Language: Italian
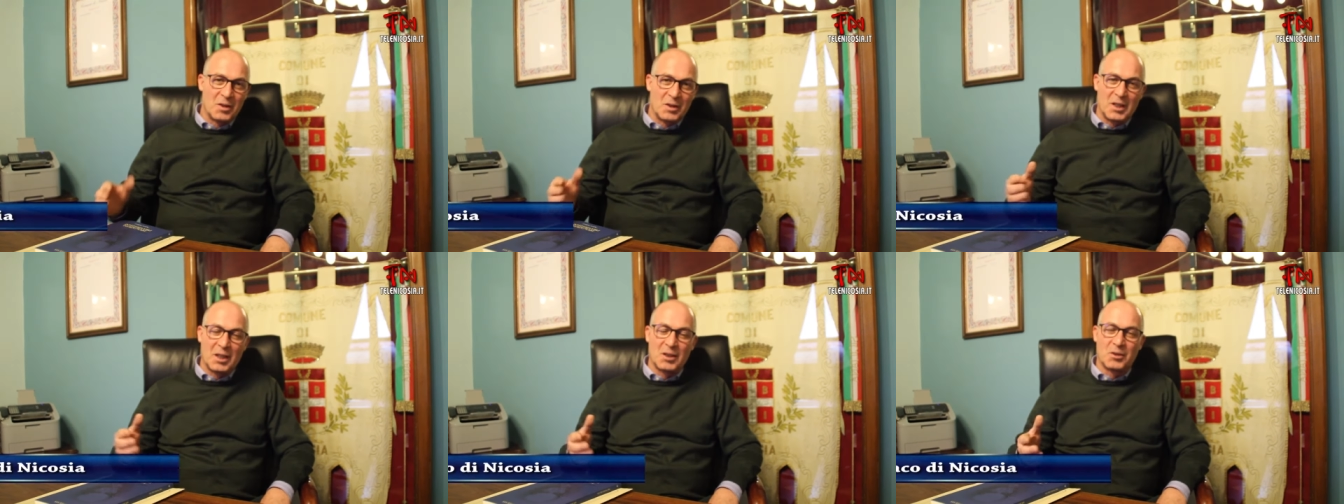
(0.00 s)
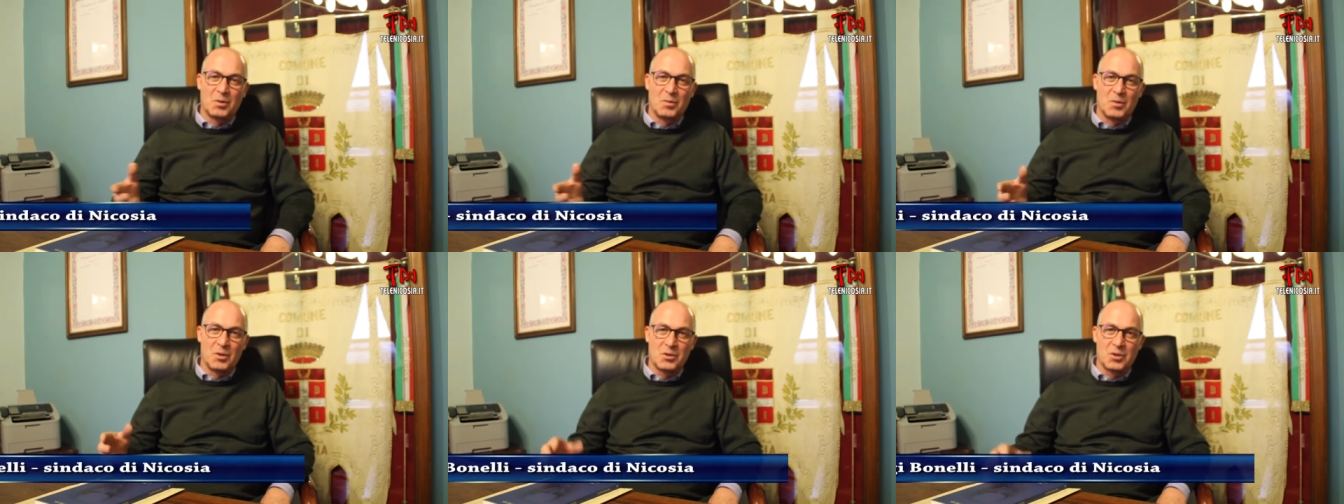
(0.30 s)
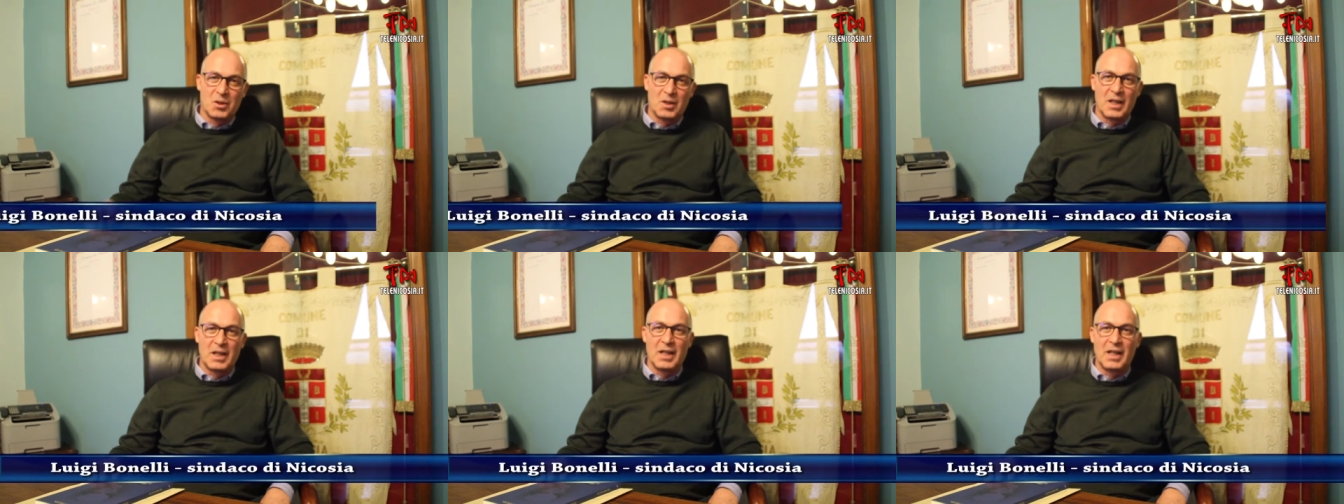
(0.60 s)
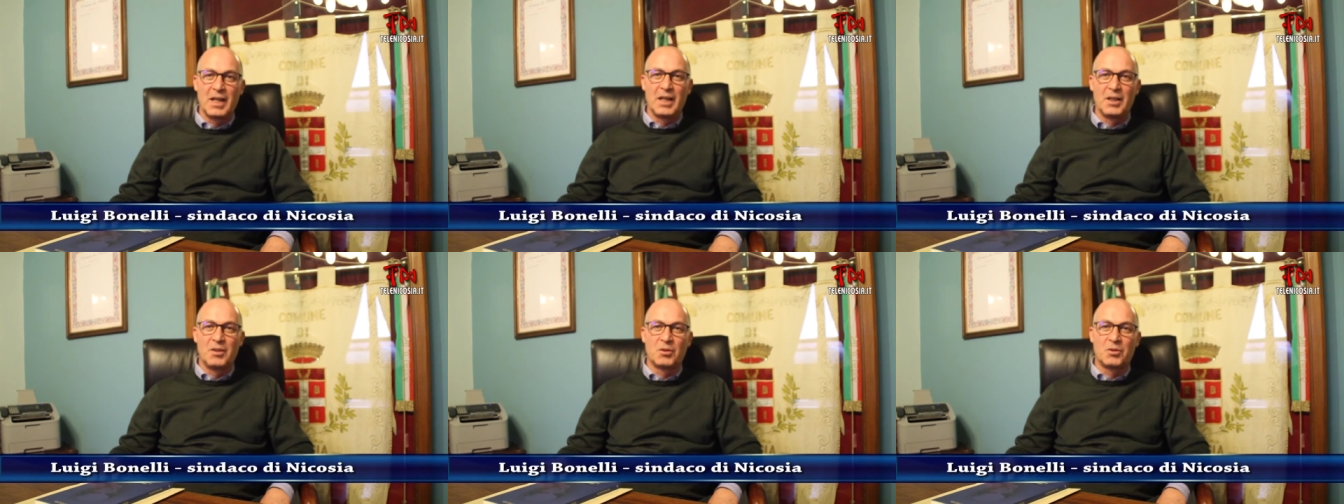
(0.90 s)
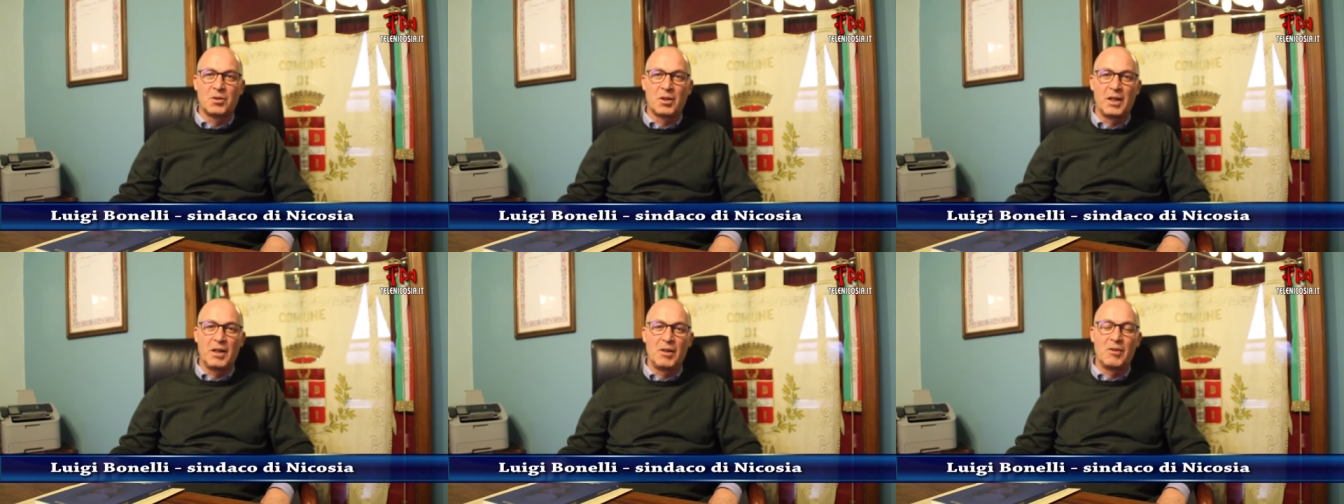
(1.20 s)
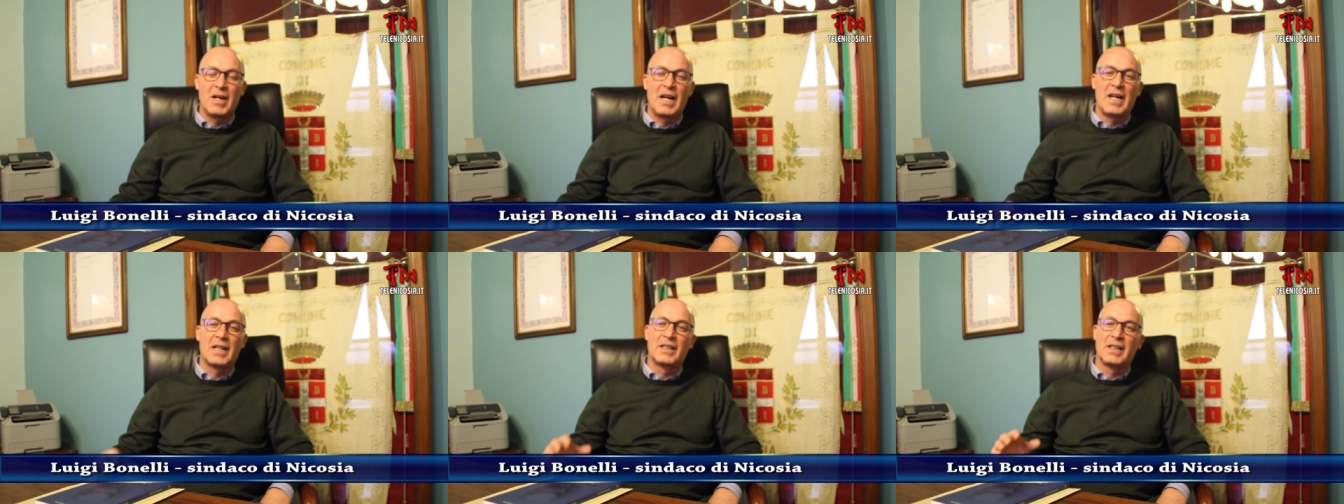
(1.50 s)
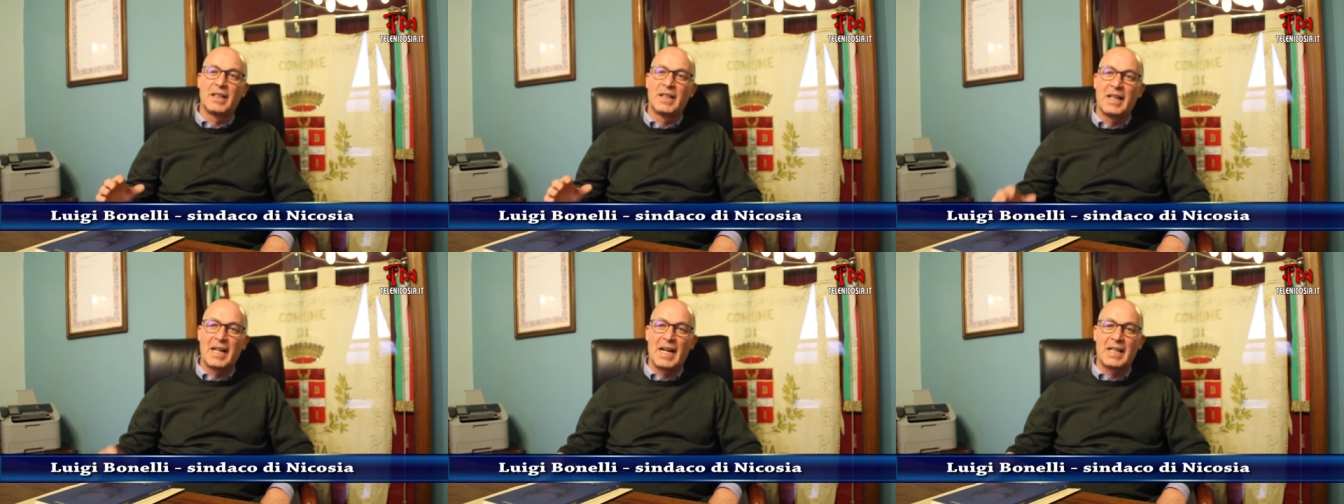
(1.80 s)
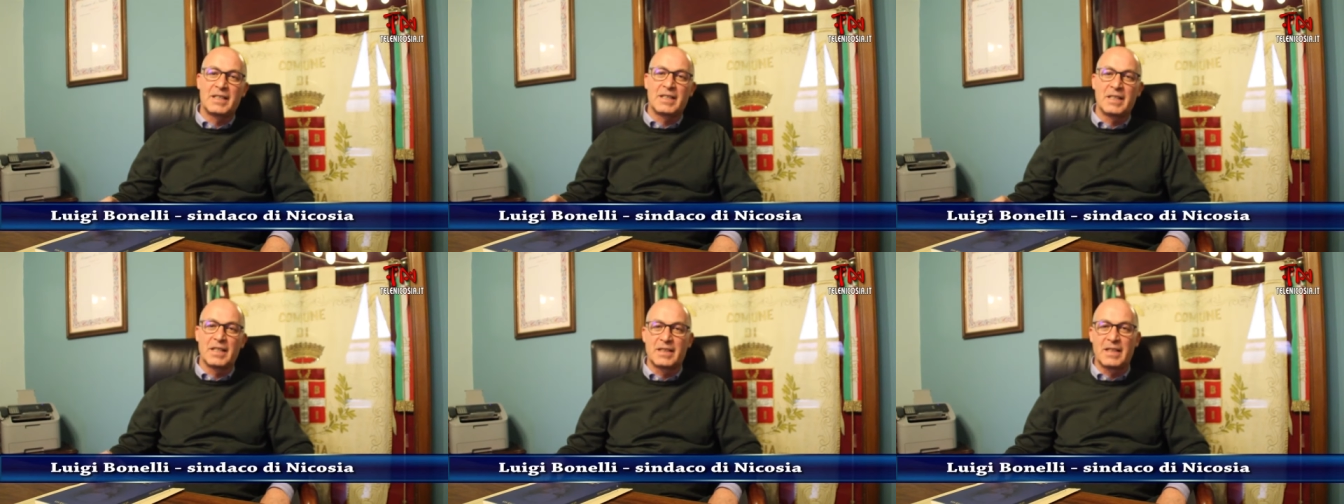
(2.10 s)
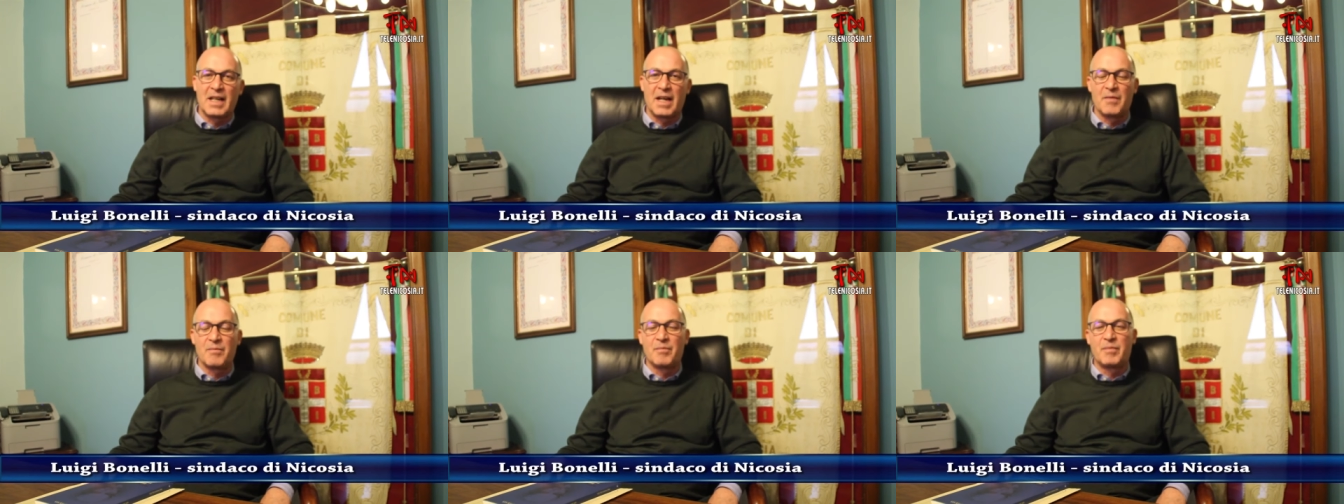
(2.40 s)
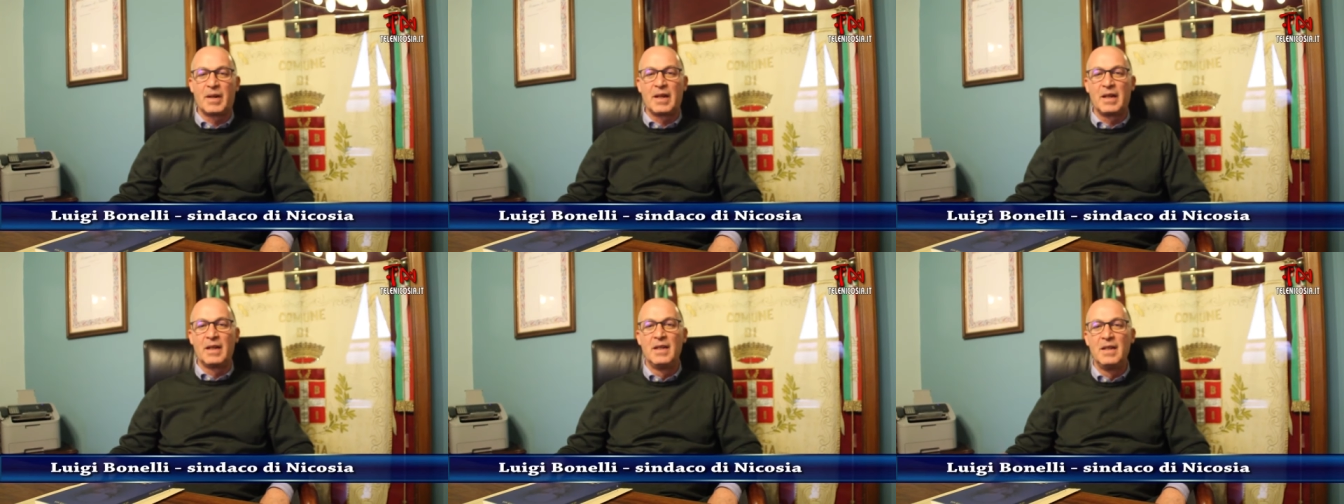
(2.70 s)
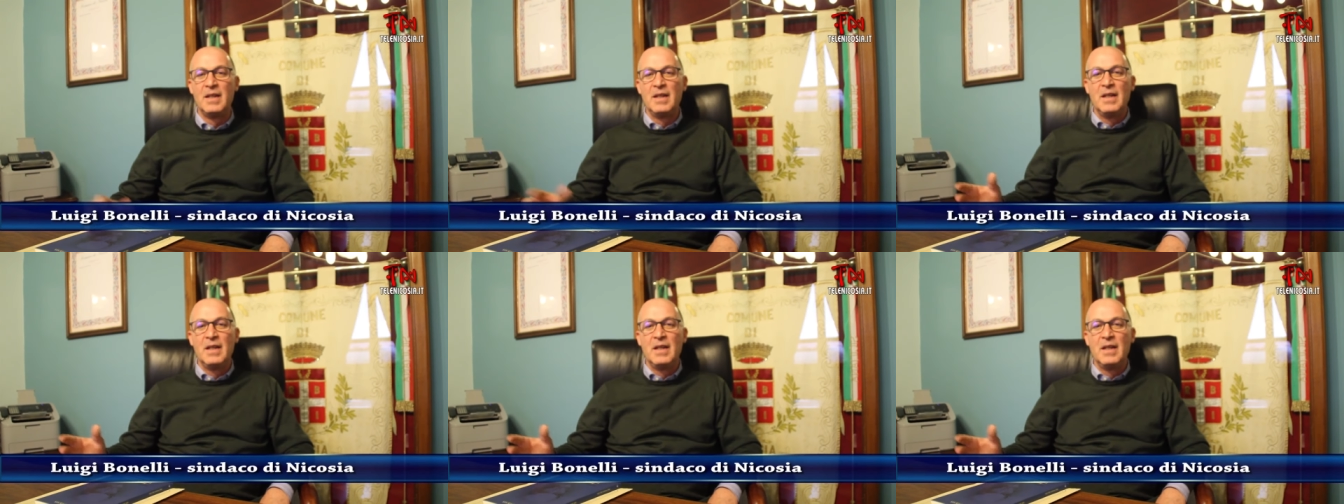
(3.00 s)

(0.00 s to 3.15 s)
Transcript: intanto buongiorno a lei dottore Leonardi, grazie sempre